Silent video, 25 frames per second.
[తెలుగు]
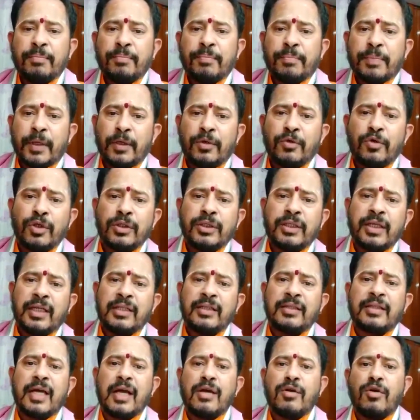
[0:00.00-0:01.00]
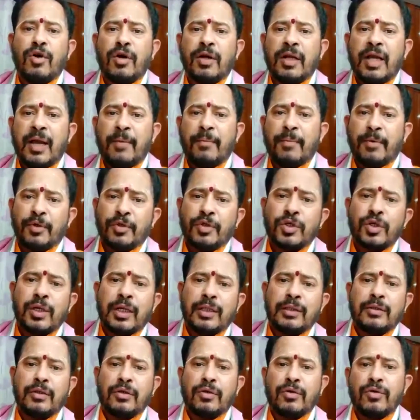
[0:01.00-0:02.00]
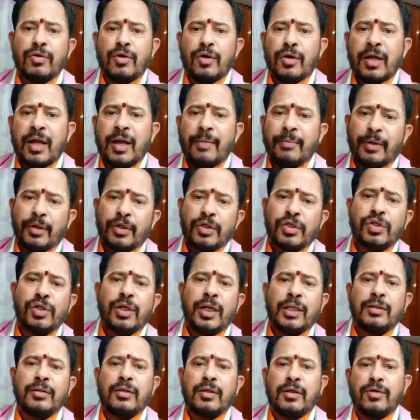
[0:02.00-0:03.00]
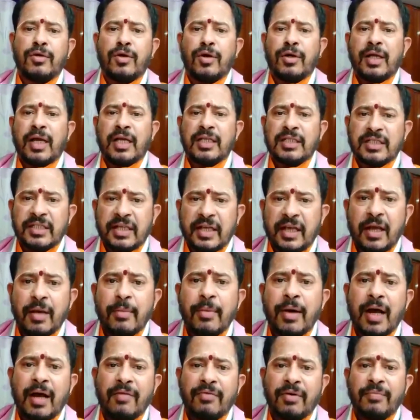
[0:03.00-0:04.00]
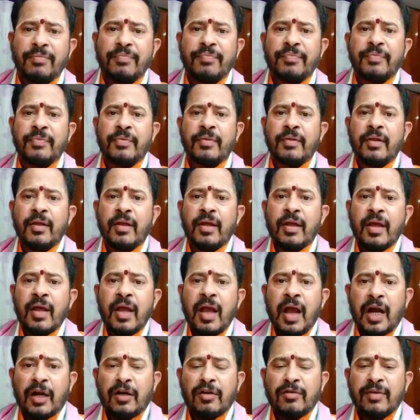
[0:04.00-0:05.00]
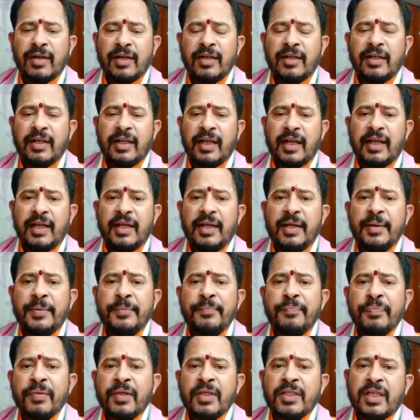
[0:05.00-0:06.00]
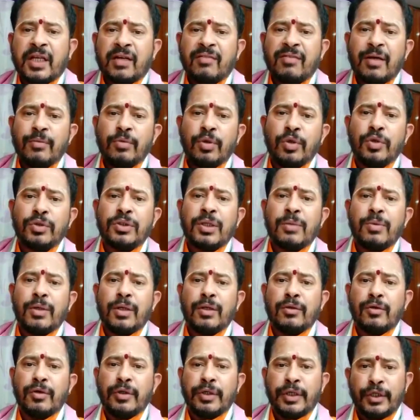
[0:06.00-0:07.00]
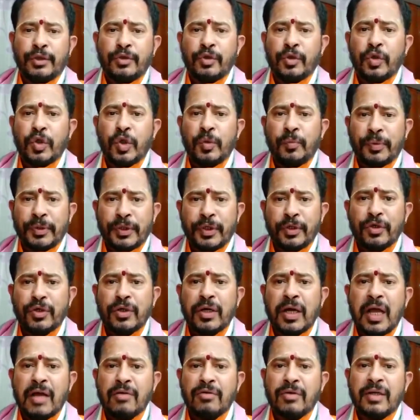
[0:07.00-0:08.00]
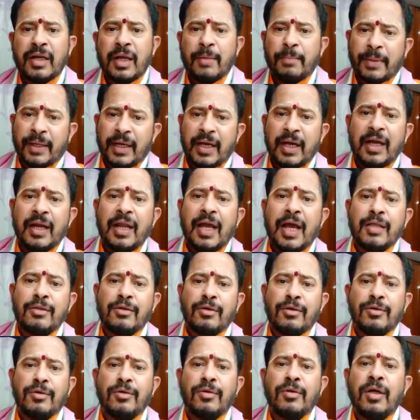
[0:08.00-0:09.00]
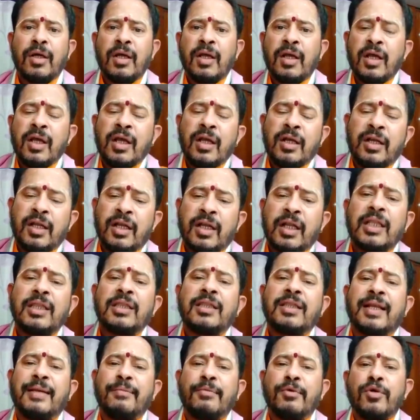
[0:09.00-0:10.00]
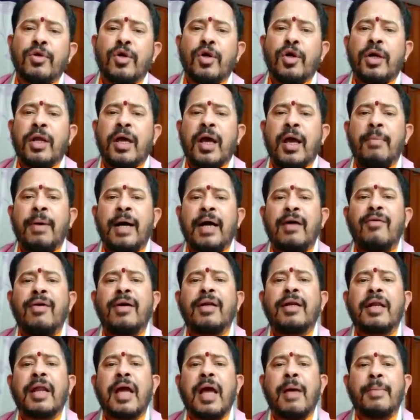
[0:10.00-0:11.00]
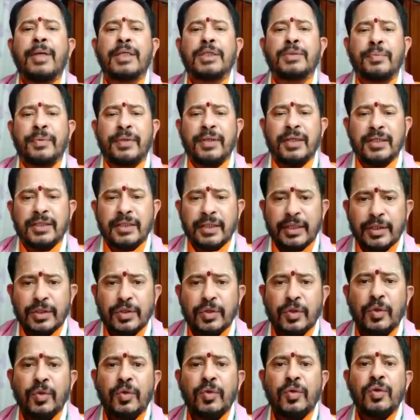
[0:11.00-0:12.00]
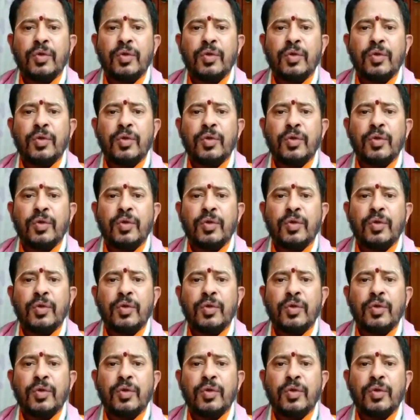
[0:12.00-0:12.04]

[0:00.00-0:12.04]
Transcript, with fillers: ప్రకృతి అంతా కూడా పురుషులందరూ కూడా మనుష్యులందరూ కూడా స్నేహభావం అటువంటి సర్వభూతములకు హితుడు ప్రియుడుగా ఉన్న ప్రహ్లాదుడు నిరంతరము కూడా భగవన్నామ స్మరణ చేస్తూ